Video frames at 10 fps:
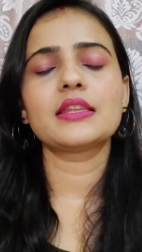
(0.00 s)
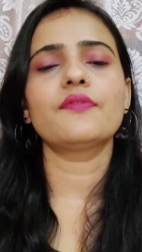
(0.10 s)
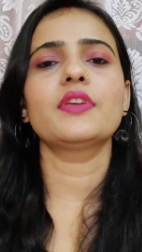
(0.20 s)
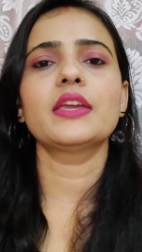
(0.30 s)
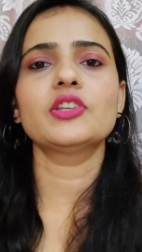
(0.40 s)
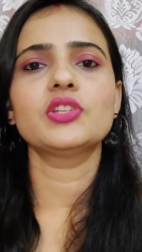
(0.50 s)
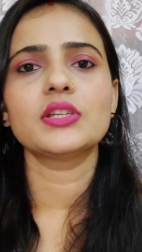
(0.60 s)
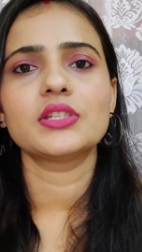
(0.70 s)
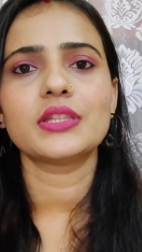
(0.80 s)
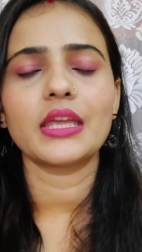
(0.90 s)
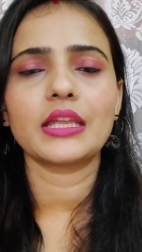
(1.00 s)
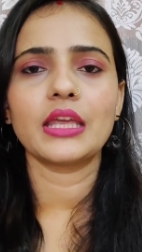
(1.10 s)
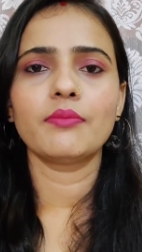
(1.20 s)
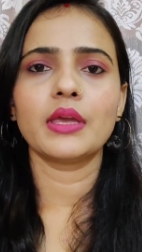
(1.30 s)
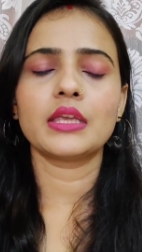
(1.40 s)
सिर्फ ये चीज़
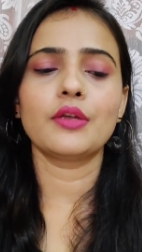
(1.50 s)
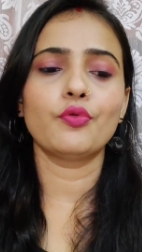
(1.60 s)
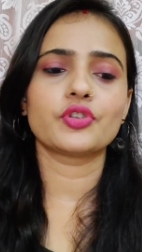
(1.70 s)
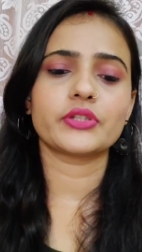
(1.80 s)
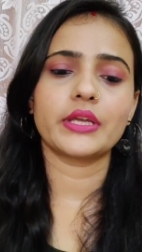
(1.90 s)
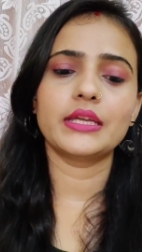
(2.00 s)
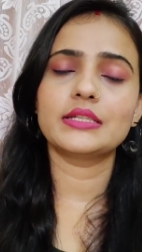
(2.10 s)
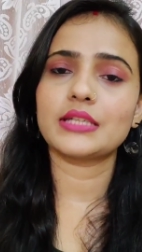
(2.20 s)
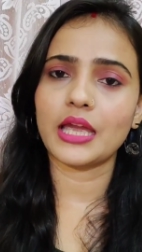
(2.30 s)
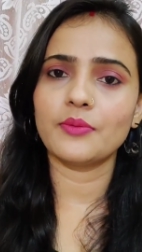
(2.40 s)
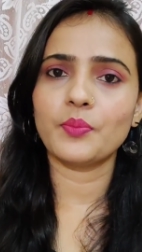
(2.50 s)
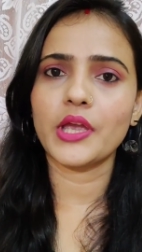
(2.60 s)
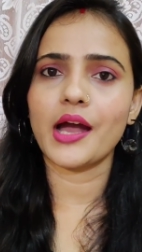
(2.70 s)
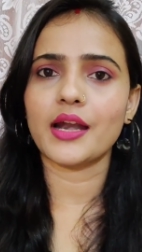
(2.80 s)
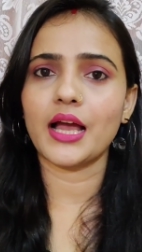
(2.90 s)
देखने में कि वो सही टाइम
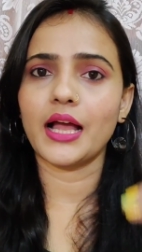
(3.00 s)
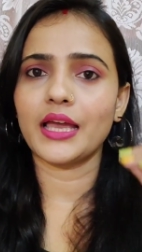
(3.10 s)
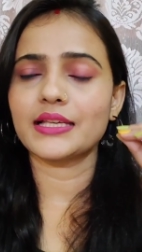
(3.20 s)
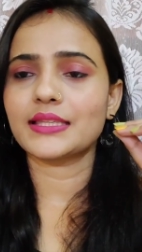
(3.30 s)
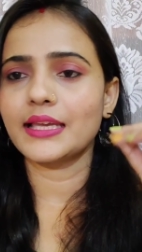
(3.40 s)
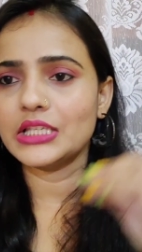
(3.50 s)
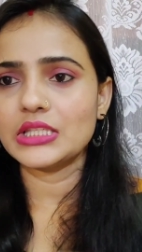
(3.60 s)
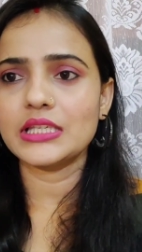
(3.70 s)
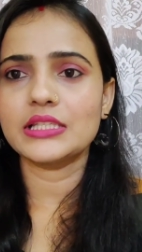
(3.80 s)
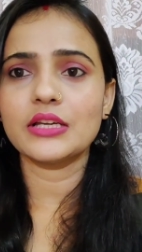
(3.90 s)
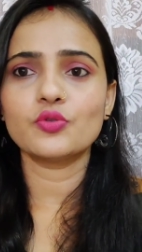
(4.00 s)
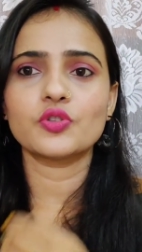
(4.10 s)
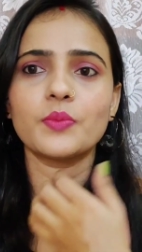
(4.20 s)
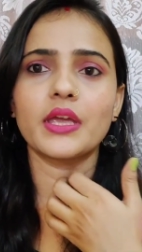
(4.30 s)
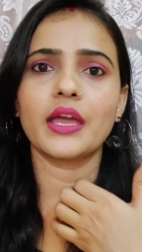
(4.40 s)
पे आ रहा है सही चीज़ें
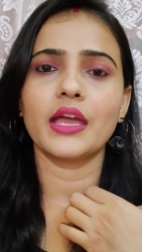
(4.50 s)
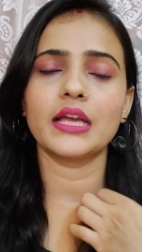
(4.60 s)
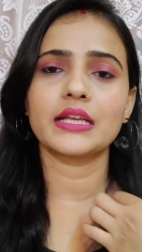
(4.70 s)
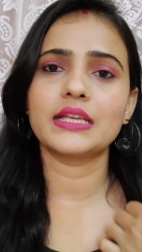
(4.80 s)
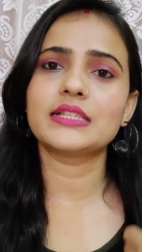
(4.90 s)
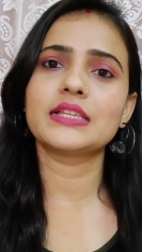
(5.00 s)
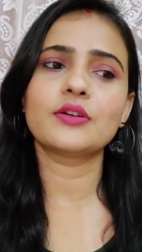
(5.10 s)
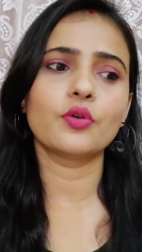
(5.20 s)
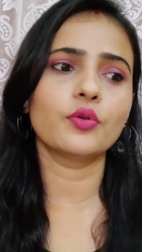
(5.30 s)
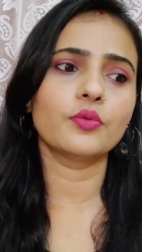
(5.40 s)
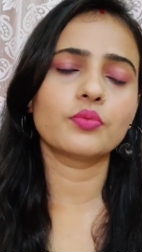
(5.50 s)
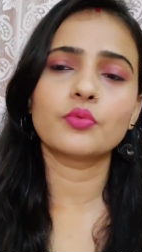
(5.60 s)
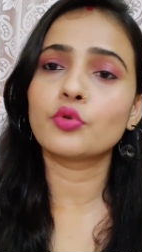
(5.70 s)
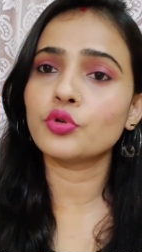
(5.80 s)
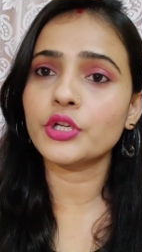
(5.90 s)
उसमें है किसी को
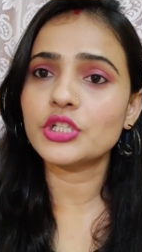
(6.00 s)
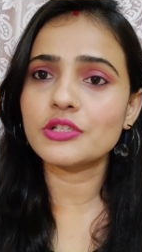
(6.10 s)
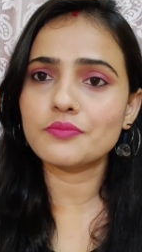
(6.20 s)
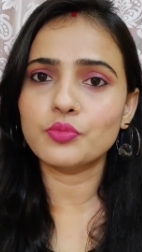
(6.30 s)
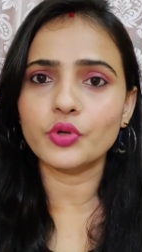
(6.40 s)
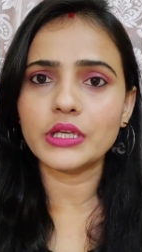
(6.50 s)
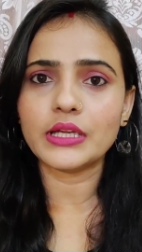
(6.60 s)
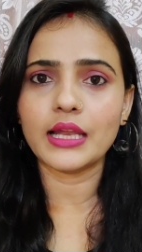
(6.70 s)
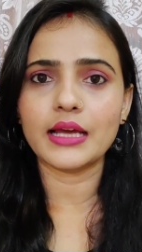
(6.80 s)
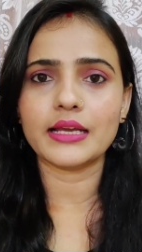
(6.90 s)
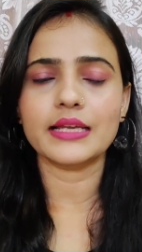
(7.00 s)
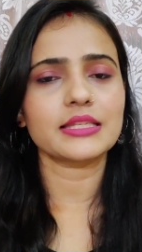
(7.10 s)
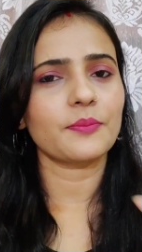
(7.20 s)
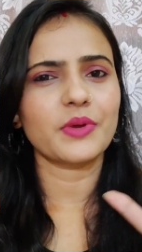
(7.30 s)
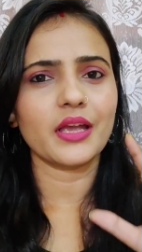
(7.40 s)
कोई चीज़ बुरी ना लगे
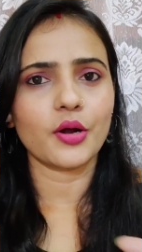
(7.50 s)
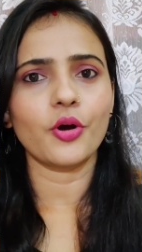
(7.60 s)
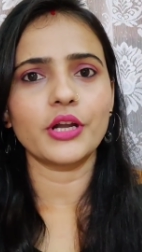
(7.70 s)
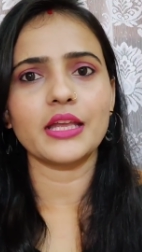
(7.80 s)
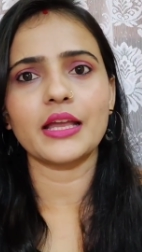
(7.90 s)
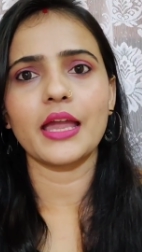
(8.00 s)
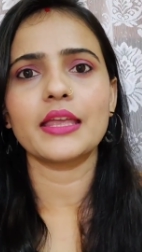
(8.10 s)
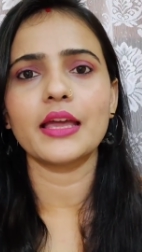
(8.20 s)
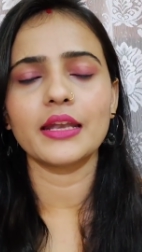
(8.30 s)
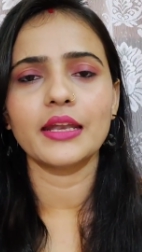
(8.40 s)
सबके अकॉर्डिंग है या